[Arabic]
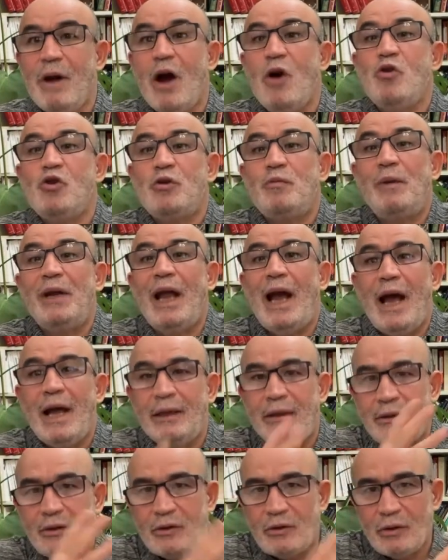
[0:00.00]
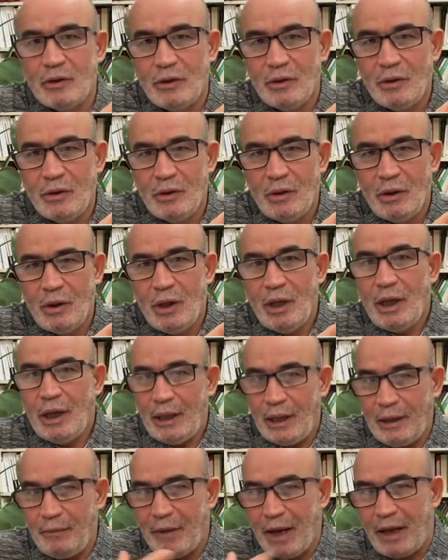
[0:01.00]
ما هوش بالحد
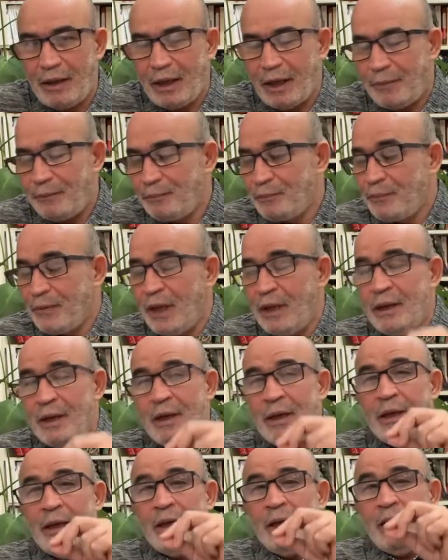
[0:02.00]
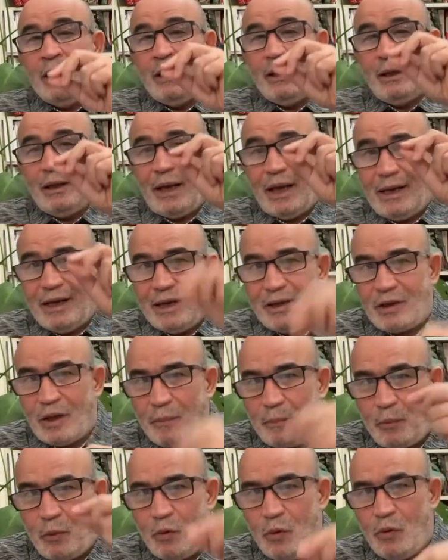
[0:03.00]
لماذا؟ لأن
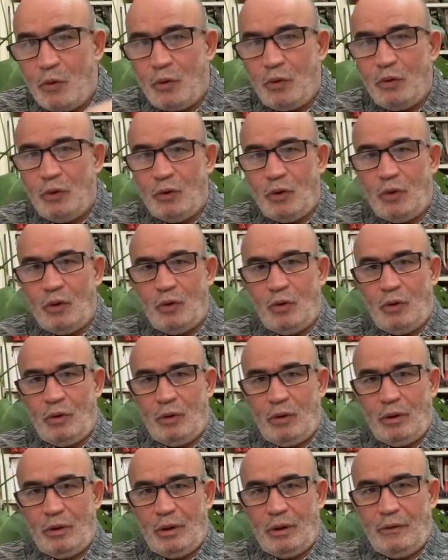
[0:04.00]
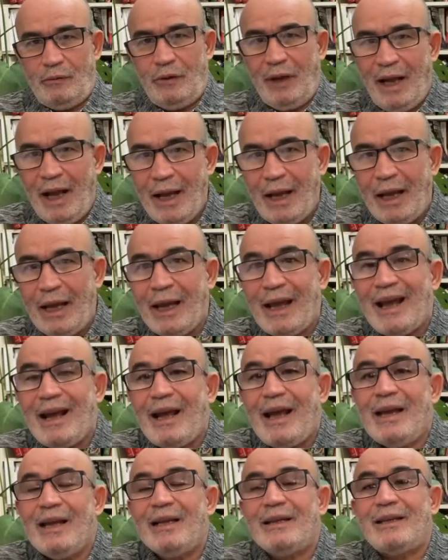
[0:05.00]
تبون في الحقيقة
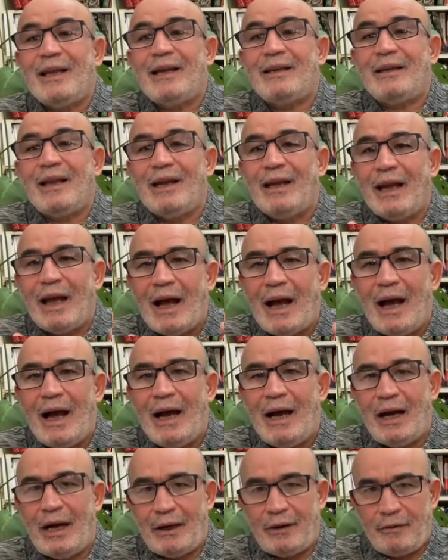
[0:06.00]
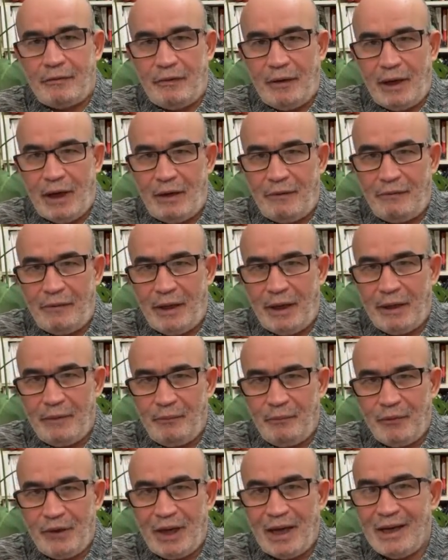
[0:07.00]
كان اختار طريق آخر في الألفين
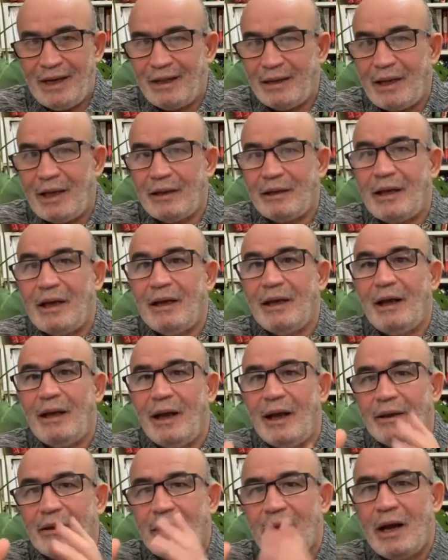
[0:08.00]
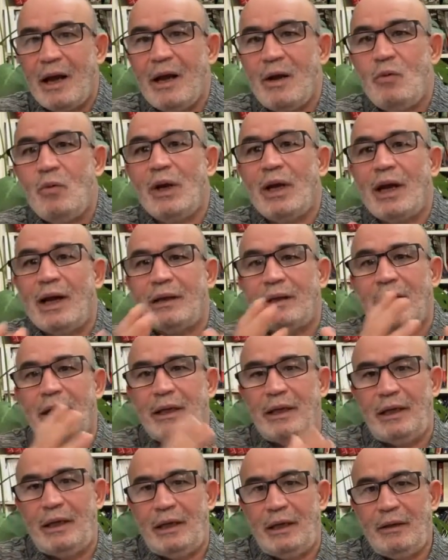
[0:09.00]
كان اختار طريق الأتراك
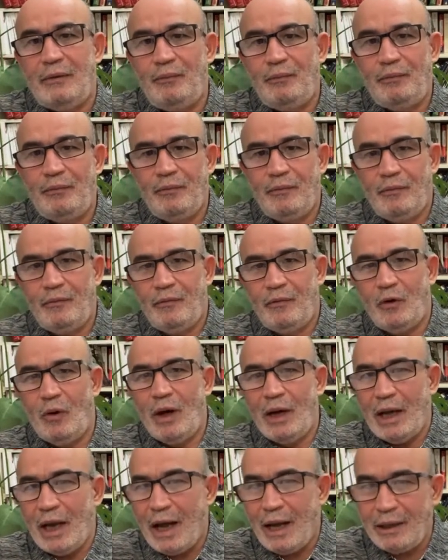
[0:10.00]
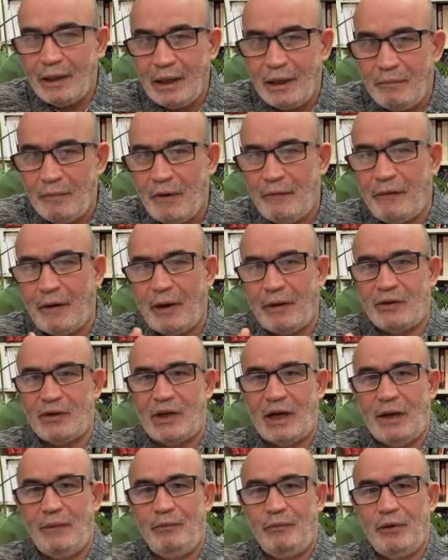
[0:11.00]
والقطريين وإلى حد ما فرنسا